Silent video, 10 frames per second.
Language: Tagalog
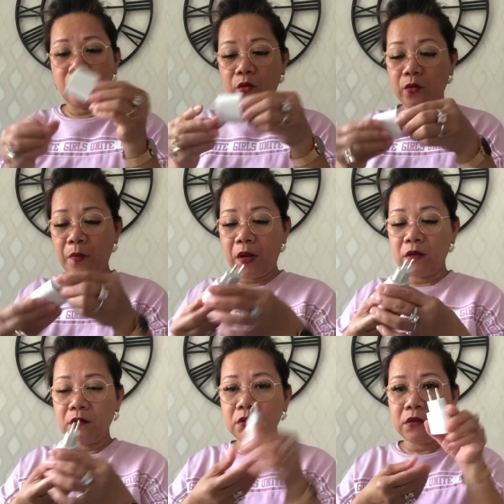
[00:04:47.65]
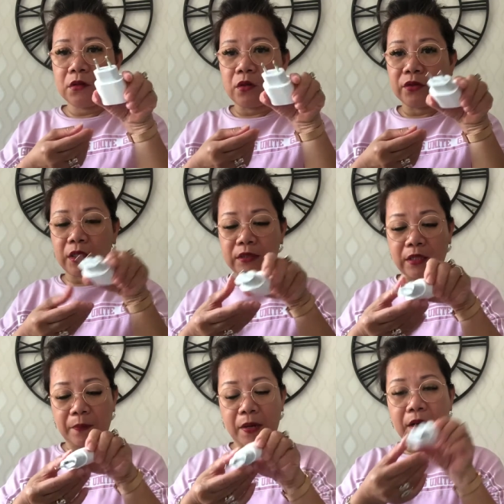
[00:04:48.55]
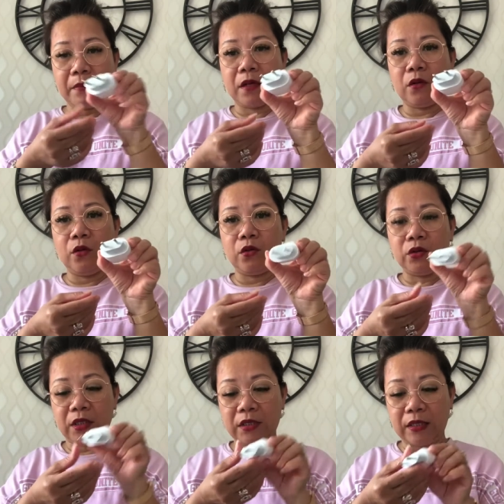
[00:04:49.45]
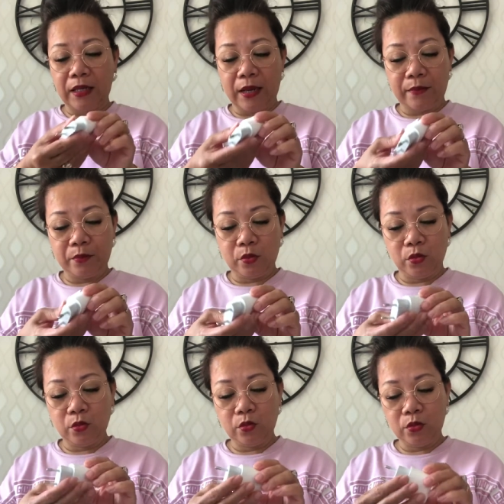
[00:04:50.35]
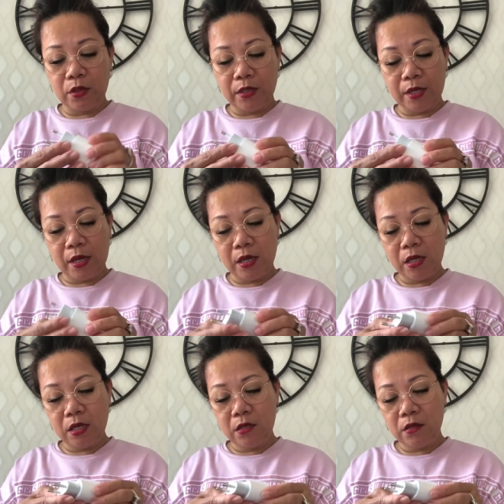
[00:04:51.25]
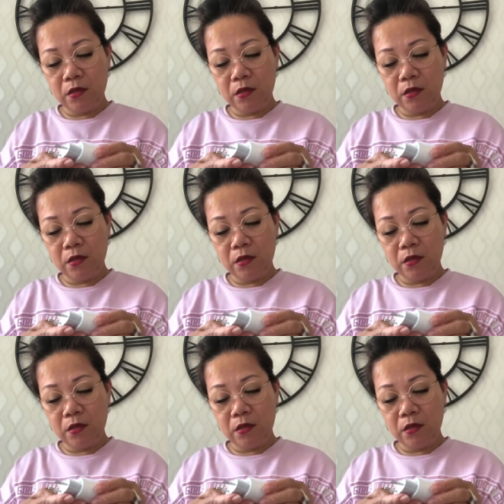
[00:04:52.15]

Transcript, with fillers: yung pang-contact niya para mag-load ka sa telepono. Ayan.